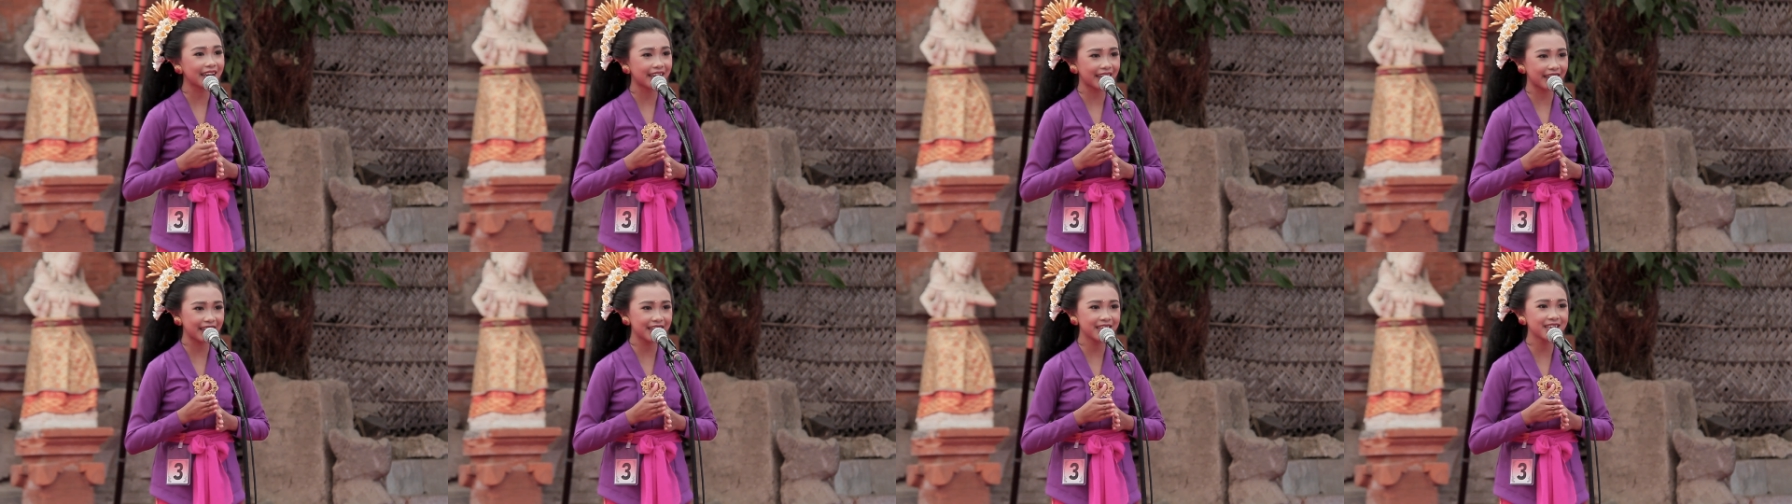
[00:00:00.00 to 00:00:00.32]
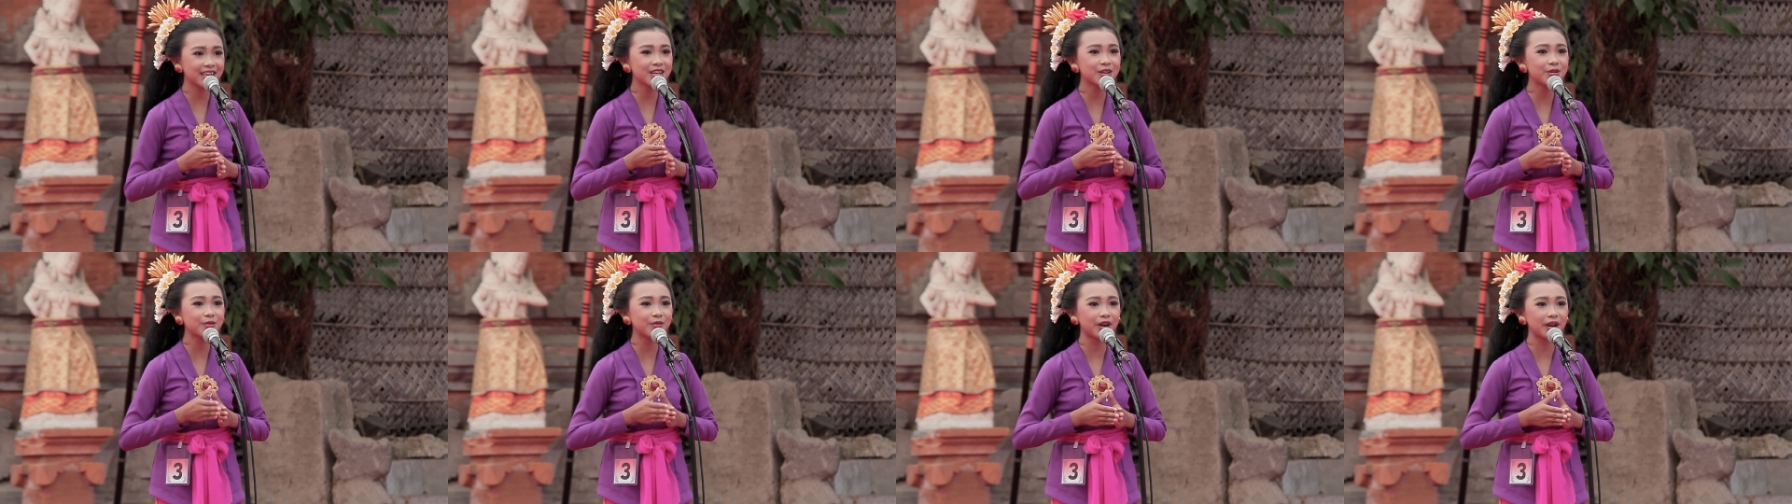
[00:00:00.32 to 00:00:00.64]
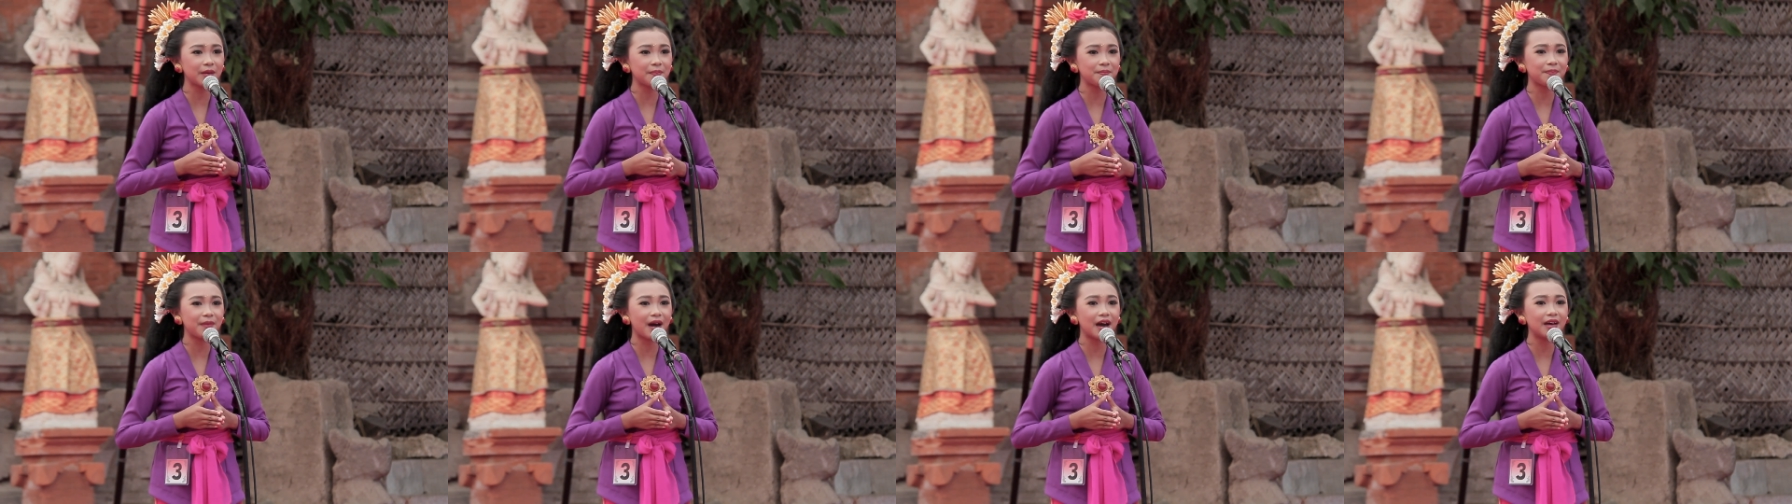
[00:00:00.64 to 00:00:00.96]
ring
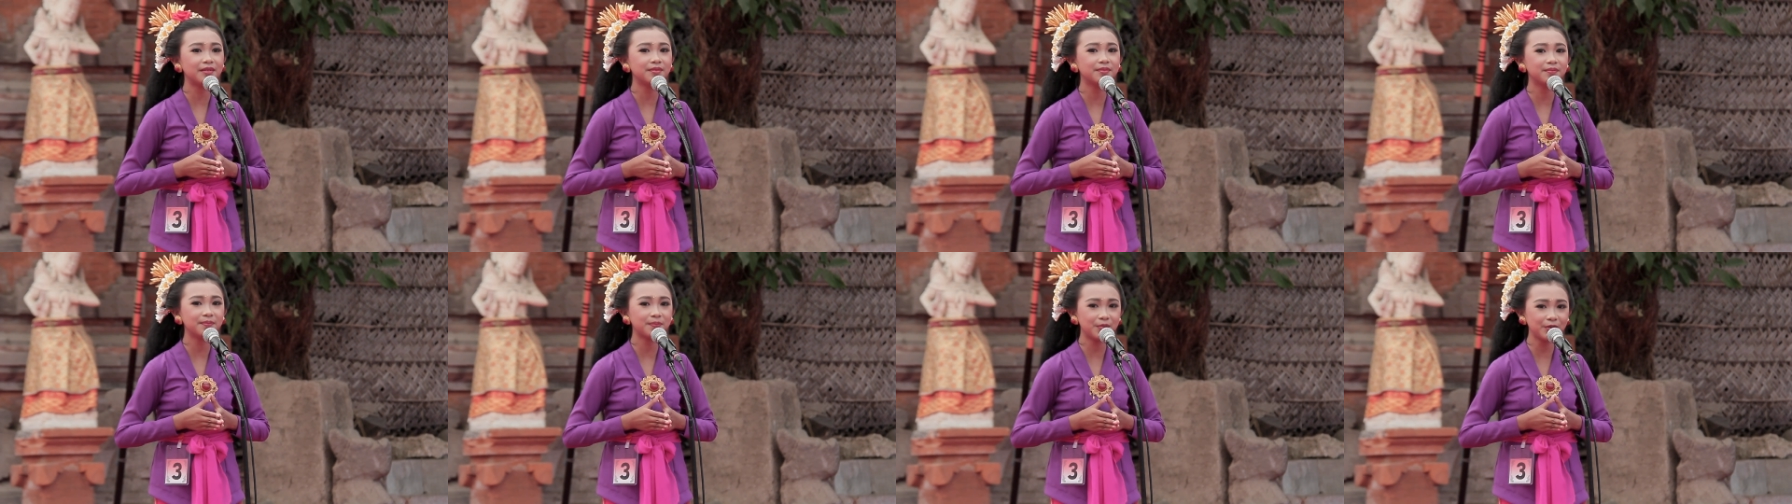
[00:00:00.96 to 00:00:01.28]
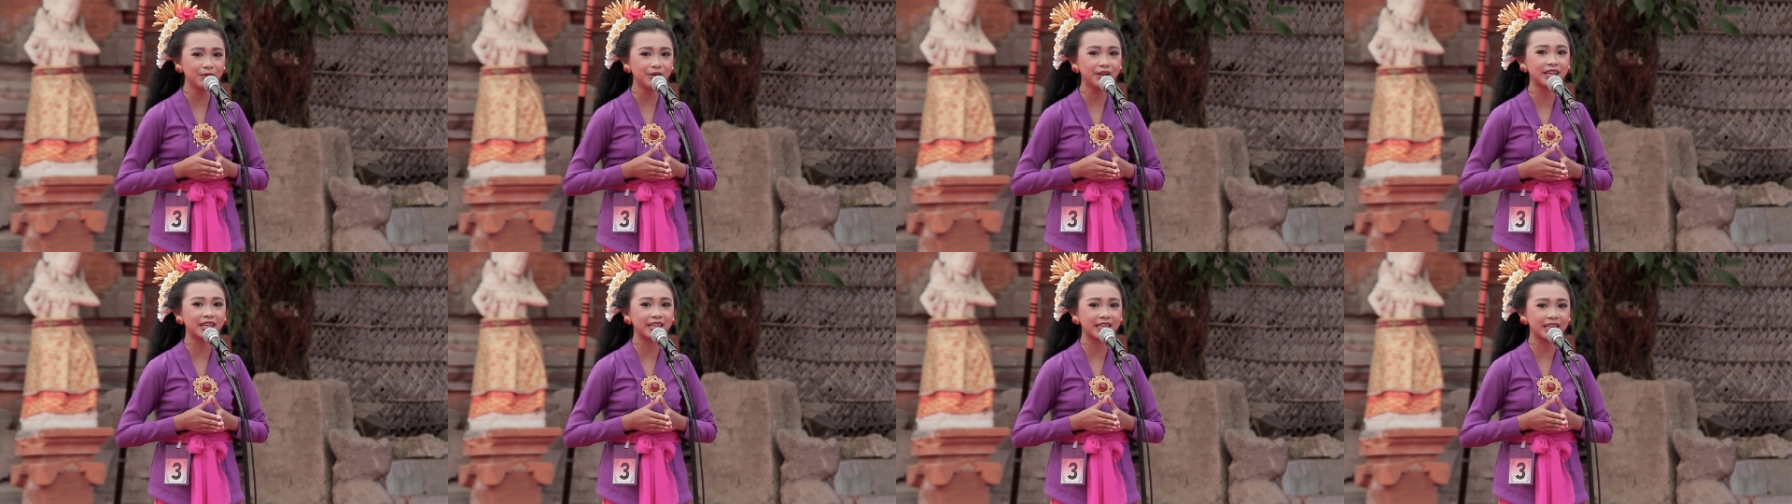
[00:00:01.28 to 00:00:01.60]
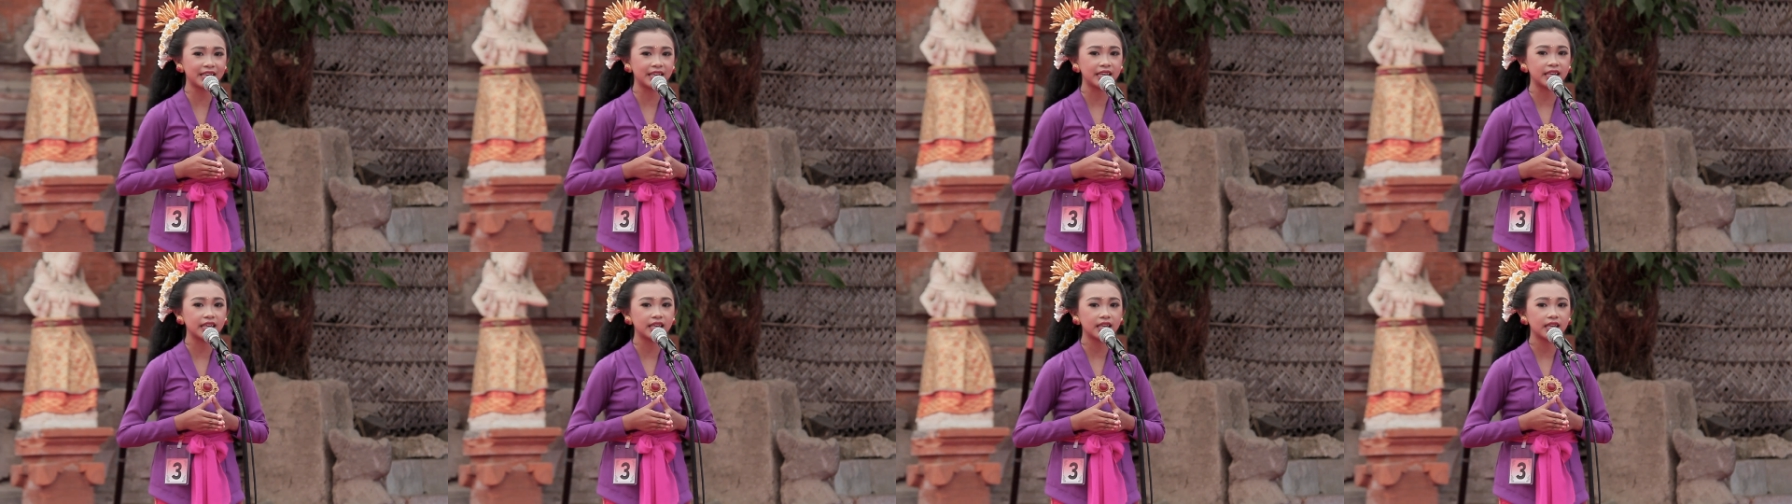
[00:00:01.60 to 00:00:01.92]
kuripan puniki.